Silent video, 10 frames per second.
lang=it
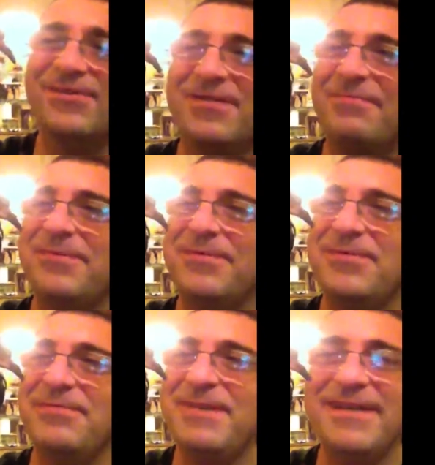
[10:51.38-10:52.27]
le
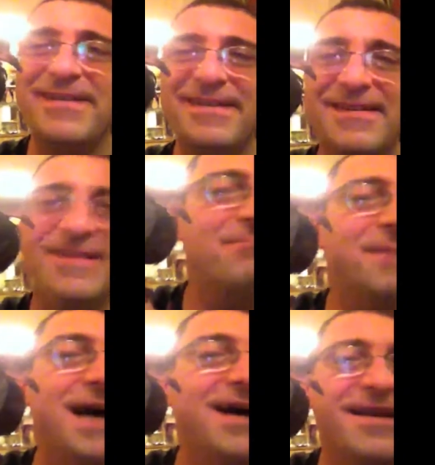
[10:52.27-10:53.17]
piume.
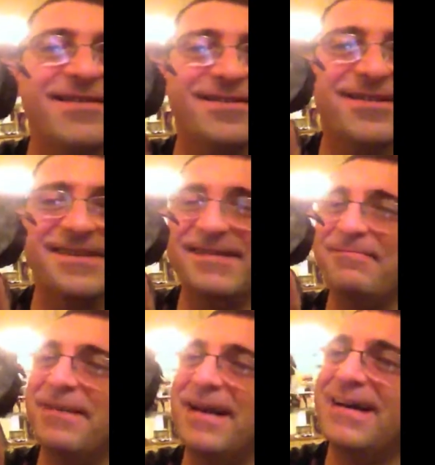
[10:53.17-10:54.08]
Bello, è
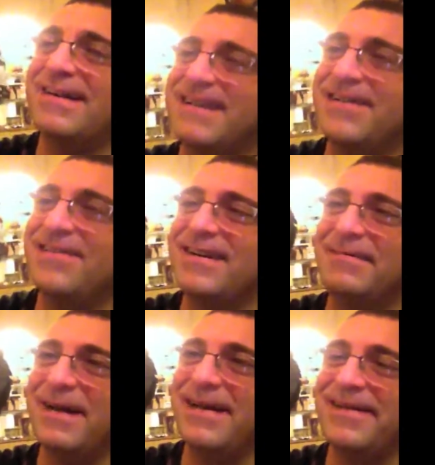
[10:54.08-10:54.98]
simpatico, eh,
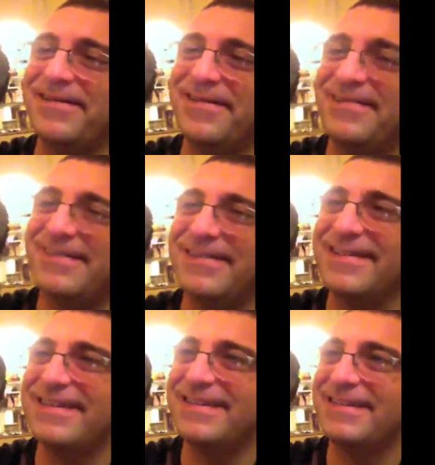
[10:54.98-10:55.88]
Michael?
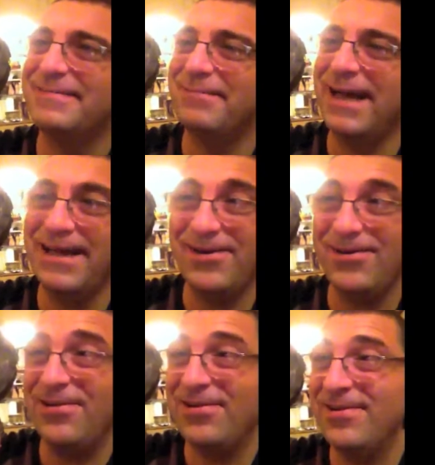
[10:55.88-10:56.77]

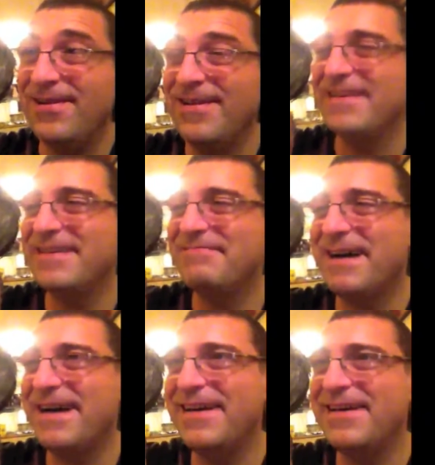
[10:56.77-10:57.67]
Michael,
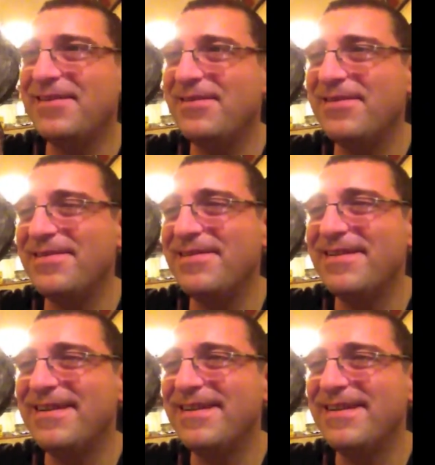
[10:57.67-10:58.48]
Michael,